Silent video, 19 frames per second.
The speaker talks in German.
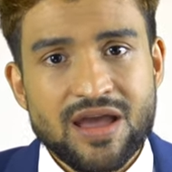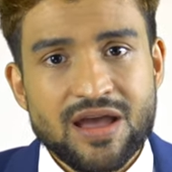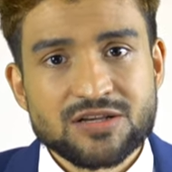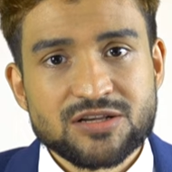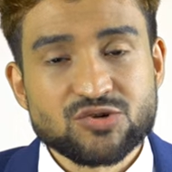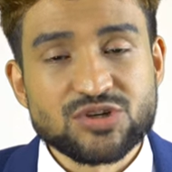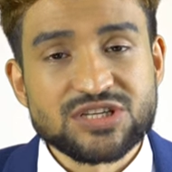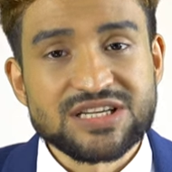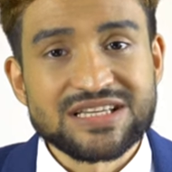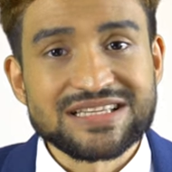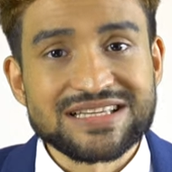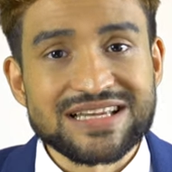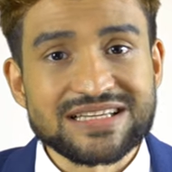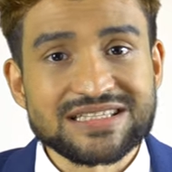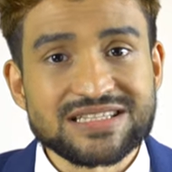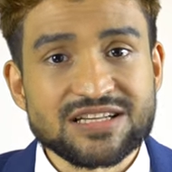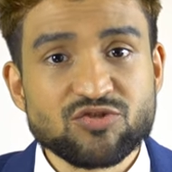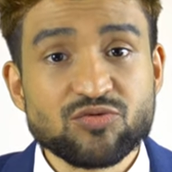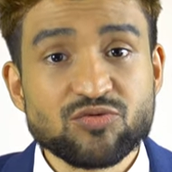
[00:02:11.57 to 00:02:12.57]
Zwischen
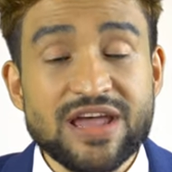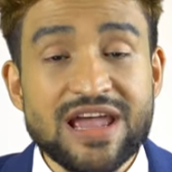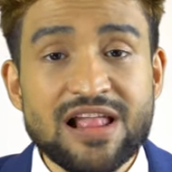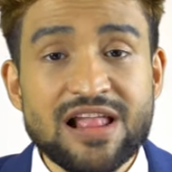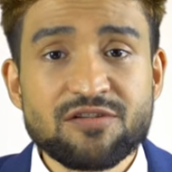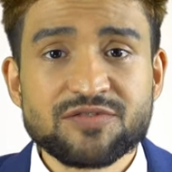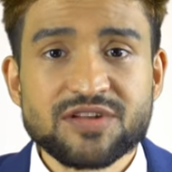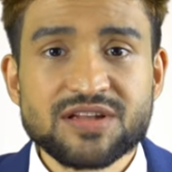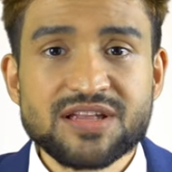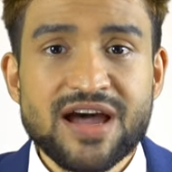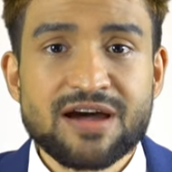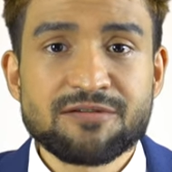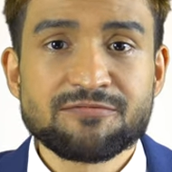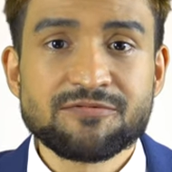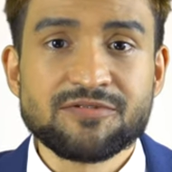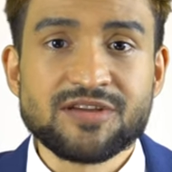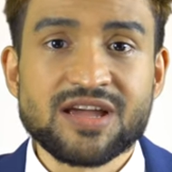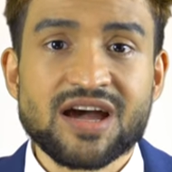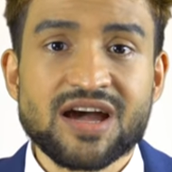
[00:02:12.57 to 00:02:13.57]
6. und 11.
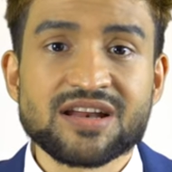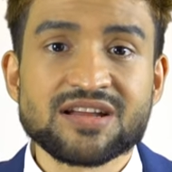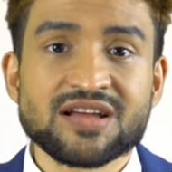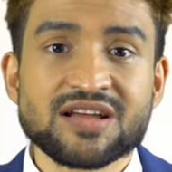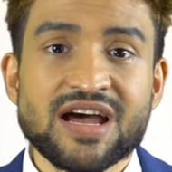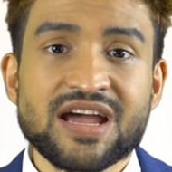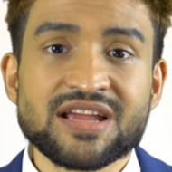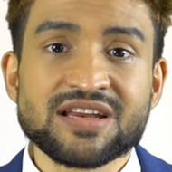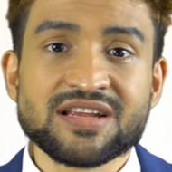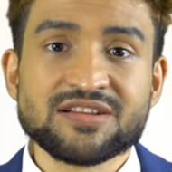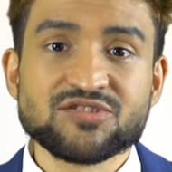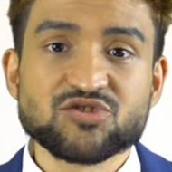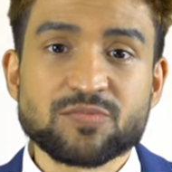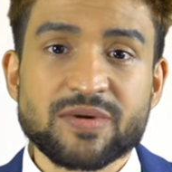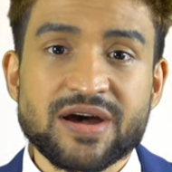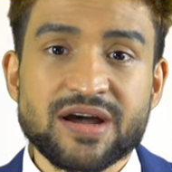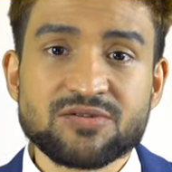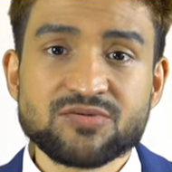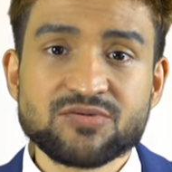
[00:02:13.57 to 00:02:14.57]
haben wir einen
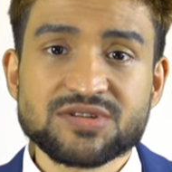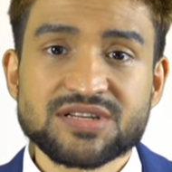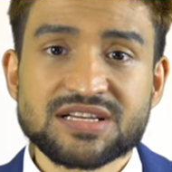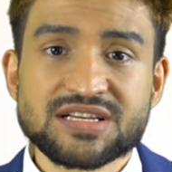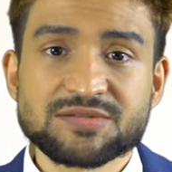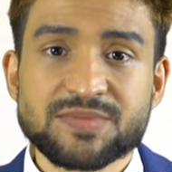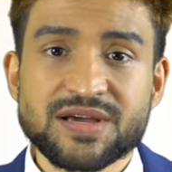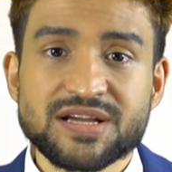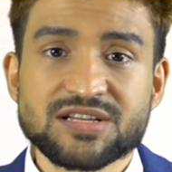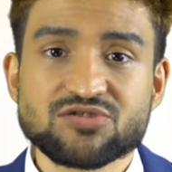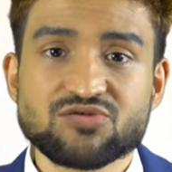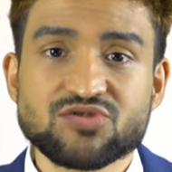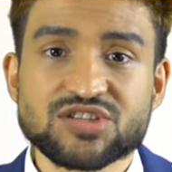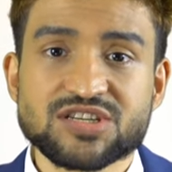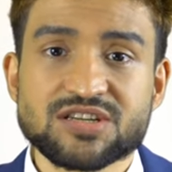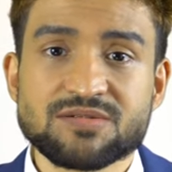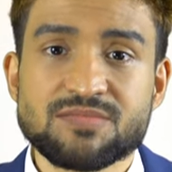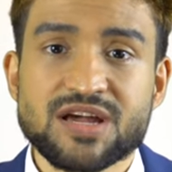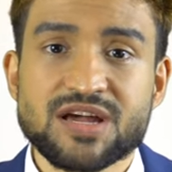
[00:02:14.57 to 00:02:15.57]
Spannungsaspekt
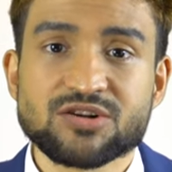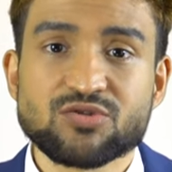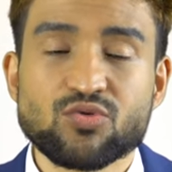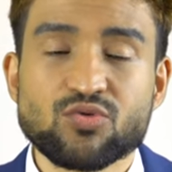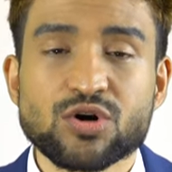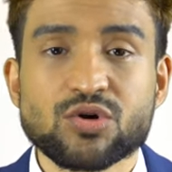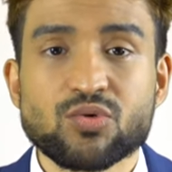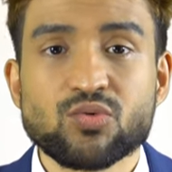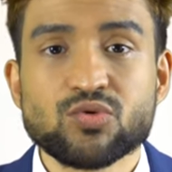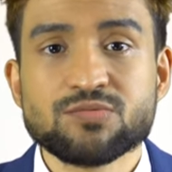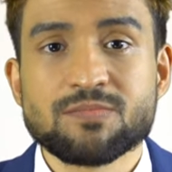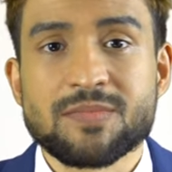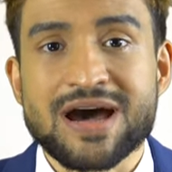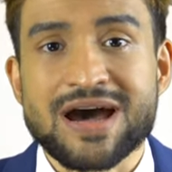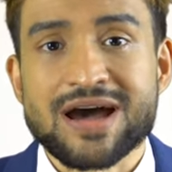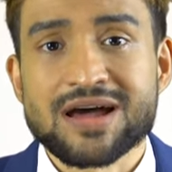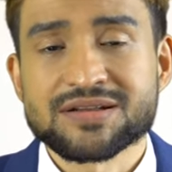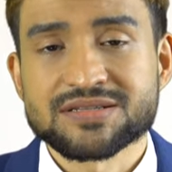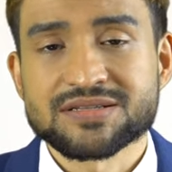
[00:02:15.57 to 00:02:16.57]
zwischen Merkur und
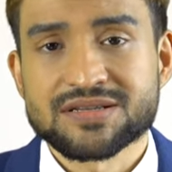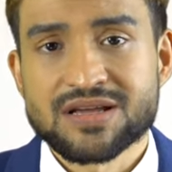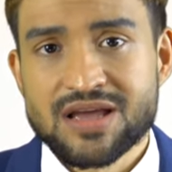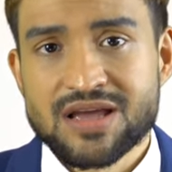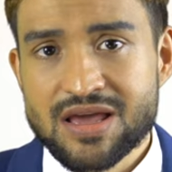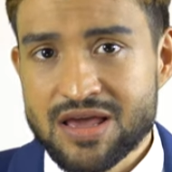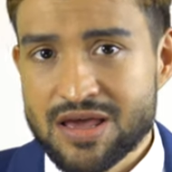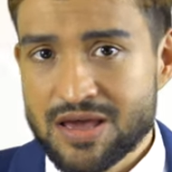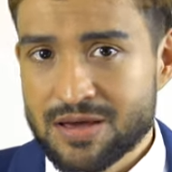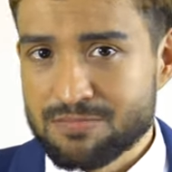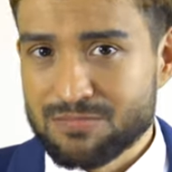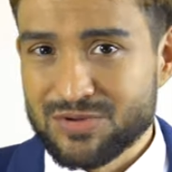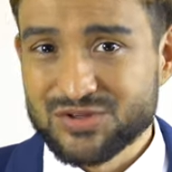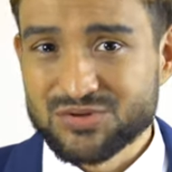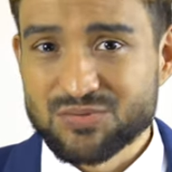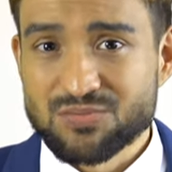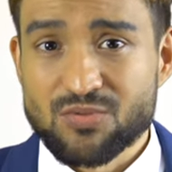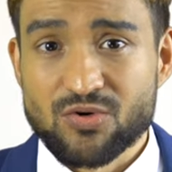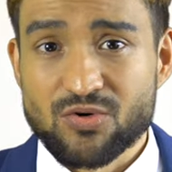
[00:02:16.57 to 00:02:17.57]
Mars.
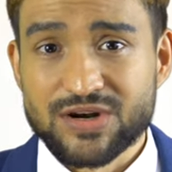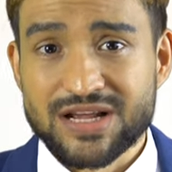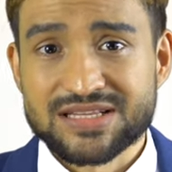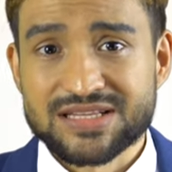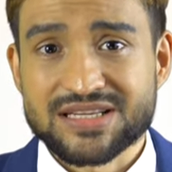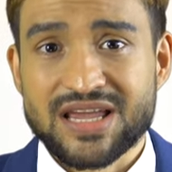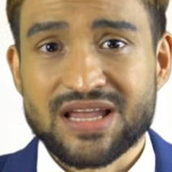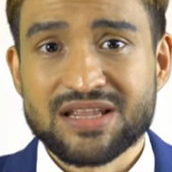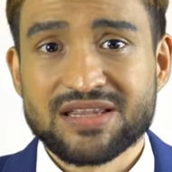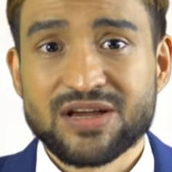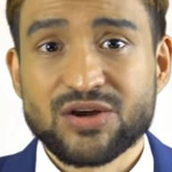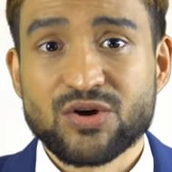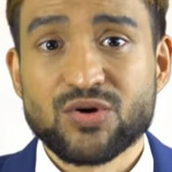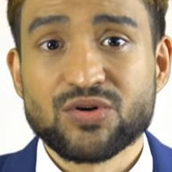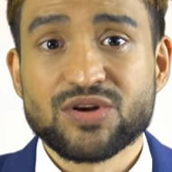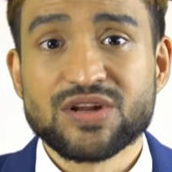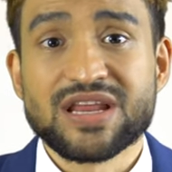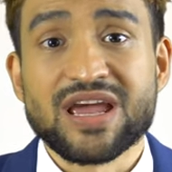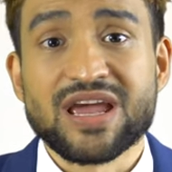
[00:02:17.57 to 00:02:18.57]
Bis zum Monatsende
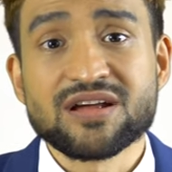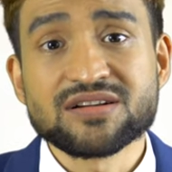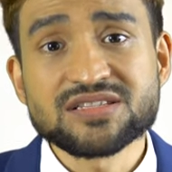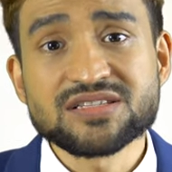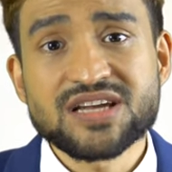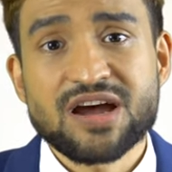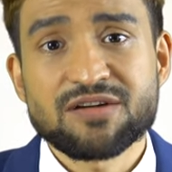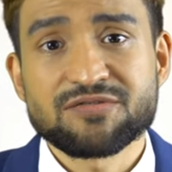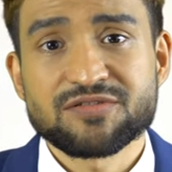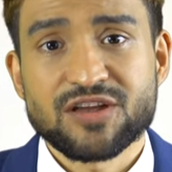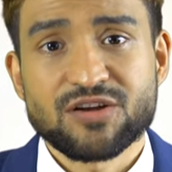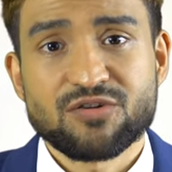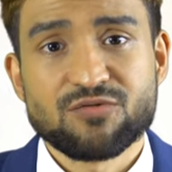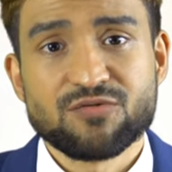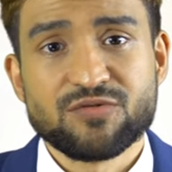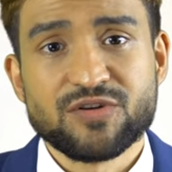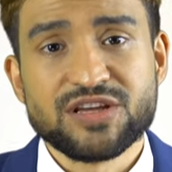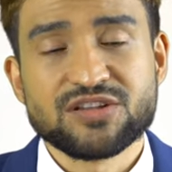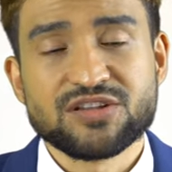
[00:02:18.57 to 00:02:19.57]
können ernsthafte
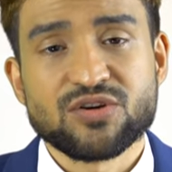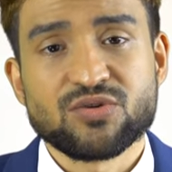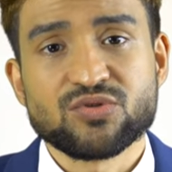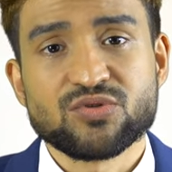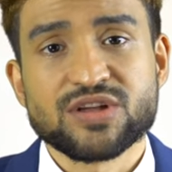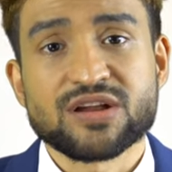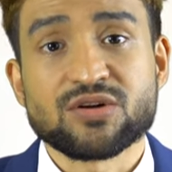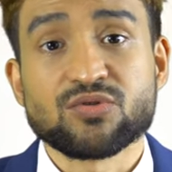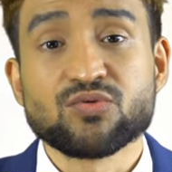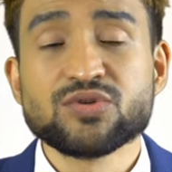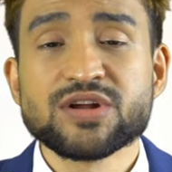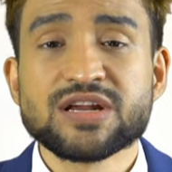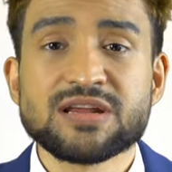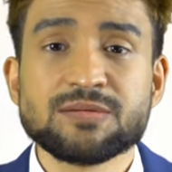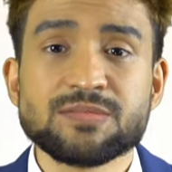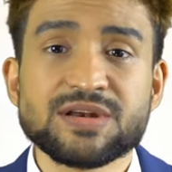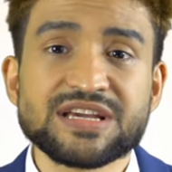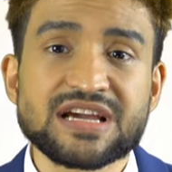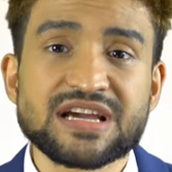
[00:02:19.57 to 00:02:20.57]
Konflikte oder
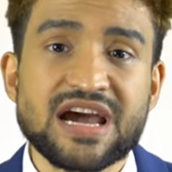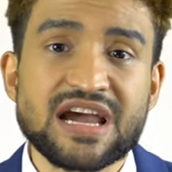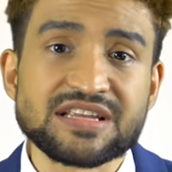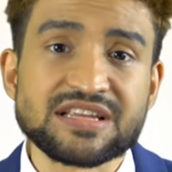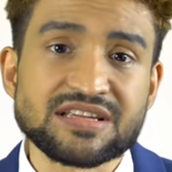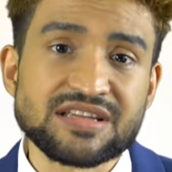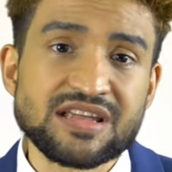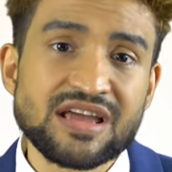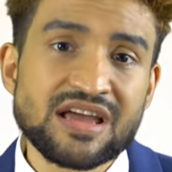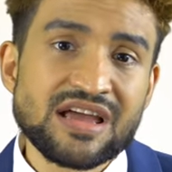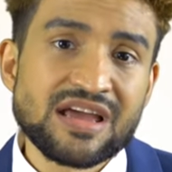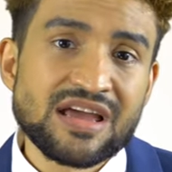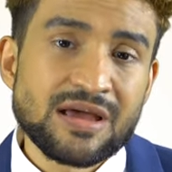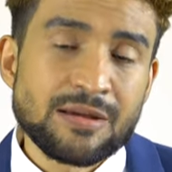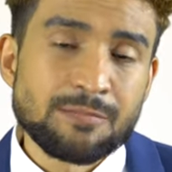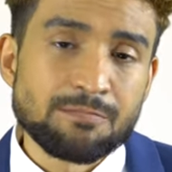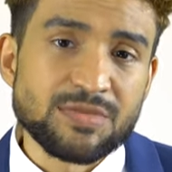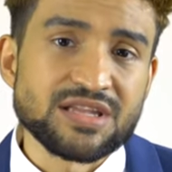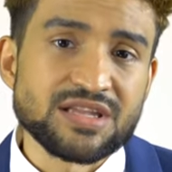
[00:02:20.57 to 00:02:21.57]
Unannehmlichkeiten
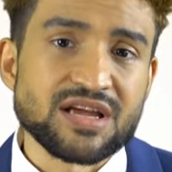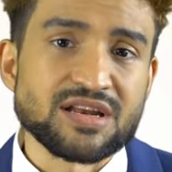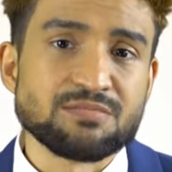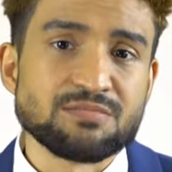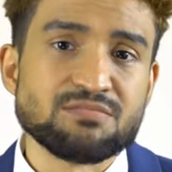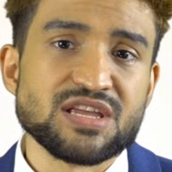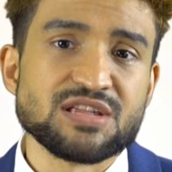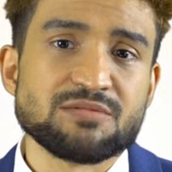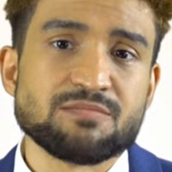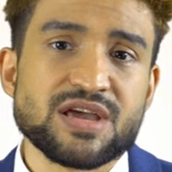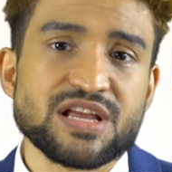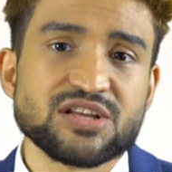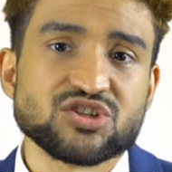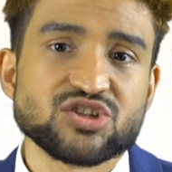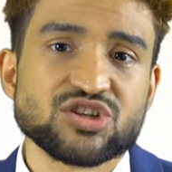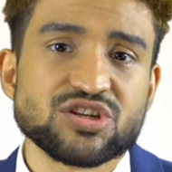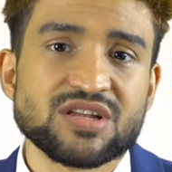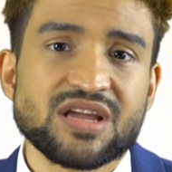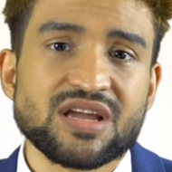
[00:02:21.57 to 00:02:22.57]
mit einem
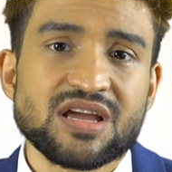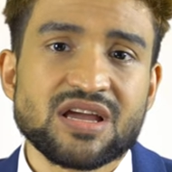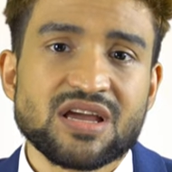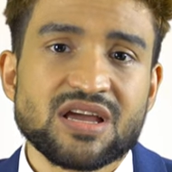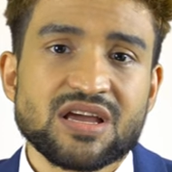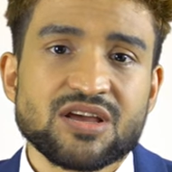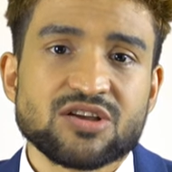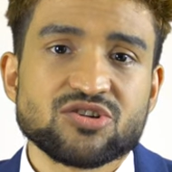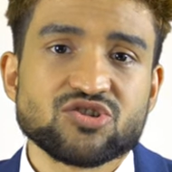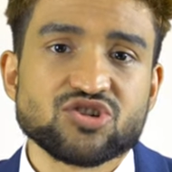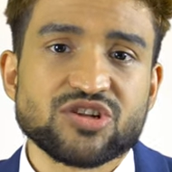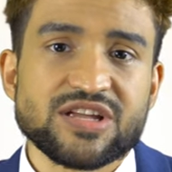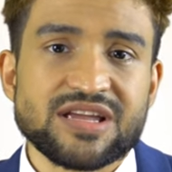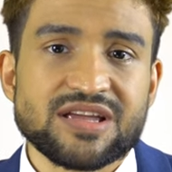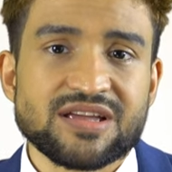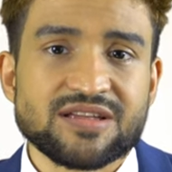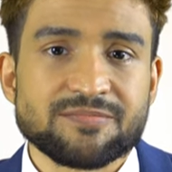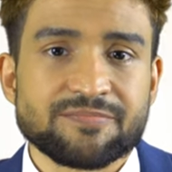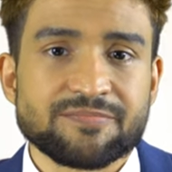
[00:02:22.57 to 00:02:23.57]
Mitmenschen
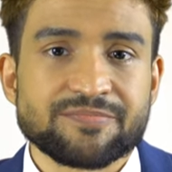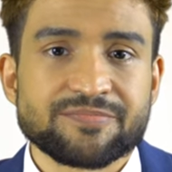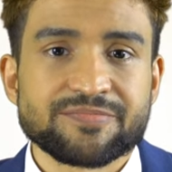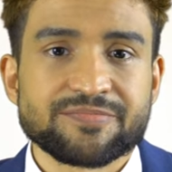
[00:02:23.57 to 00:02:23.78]
stehen.